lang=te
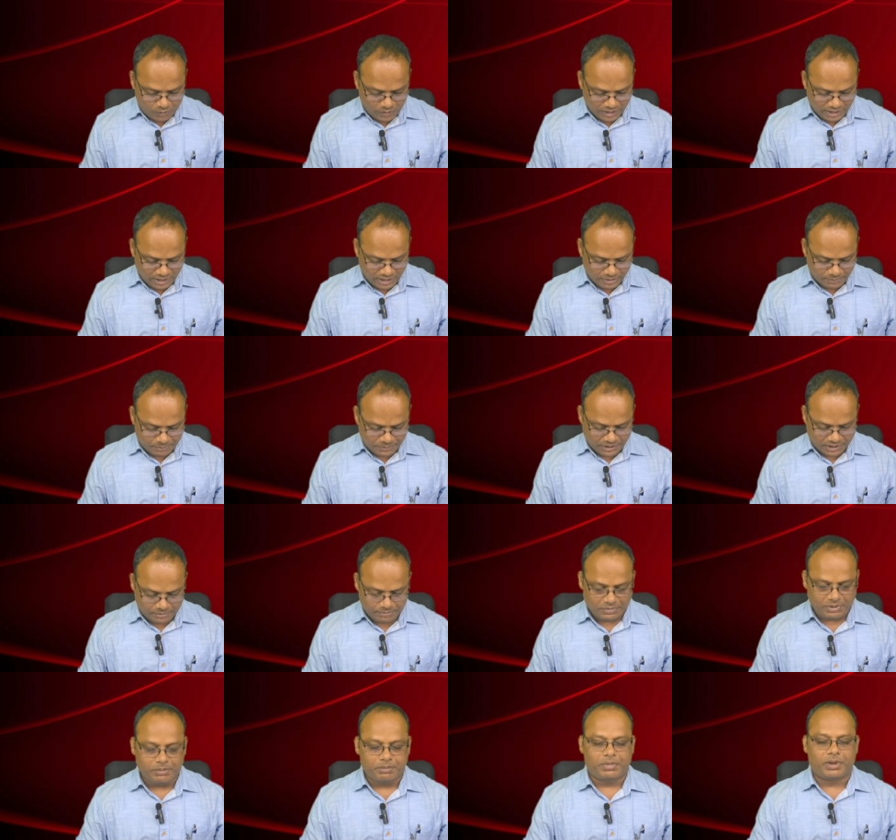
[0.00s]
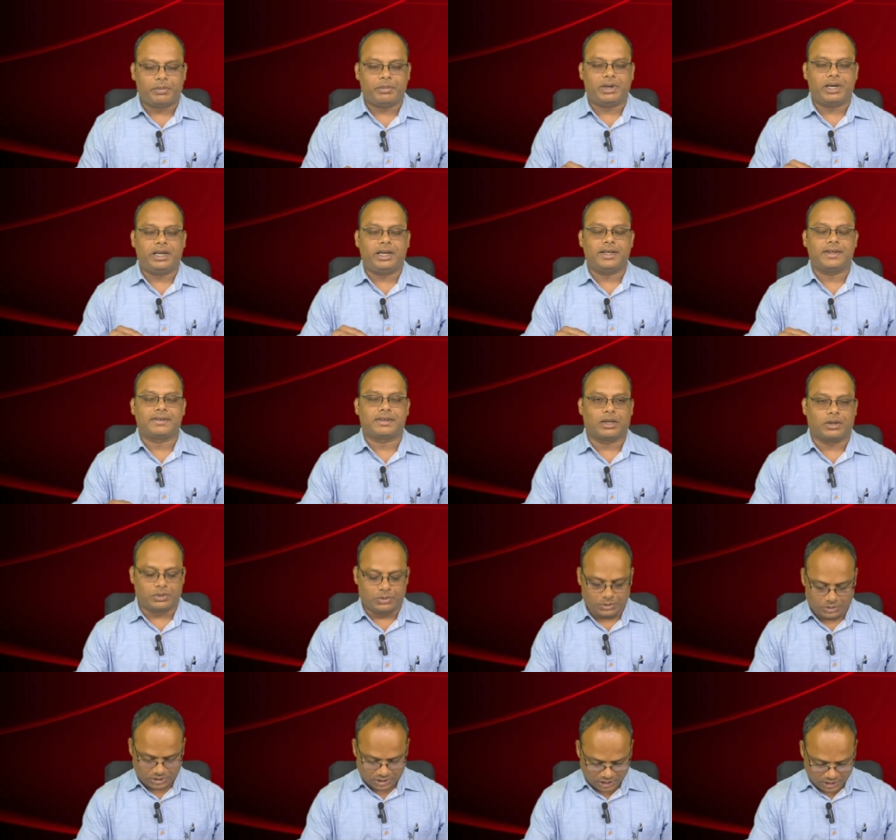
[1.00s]
వలన ప్రేమింపబడిన
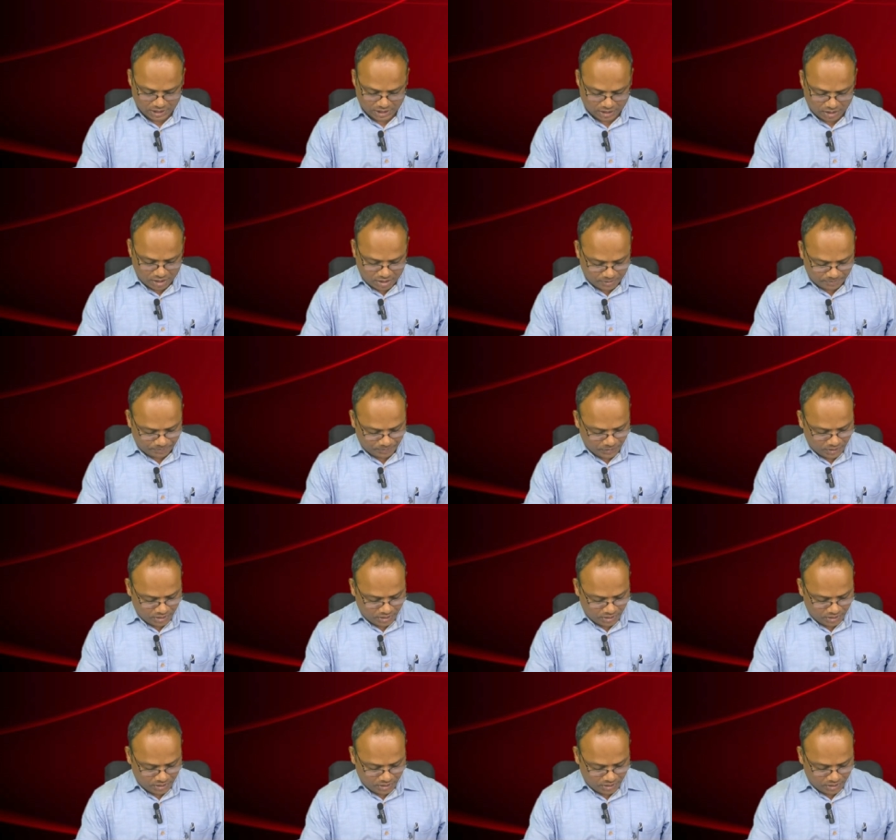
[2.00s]
సహోదరులారా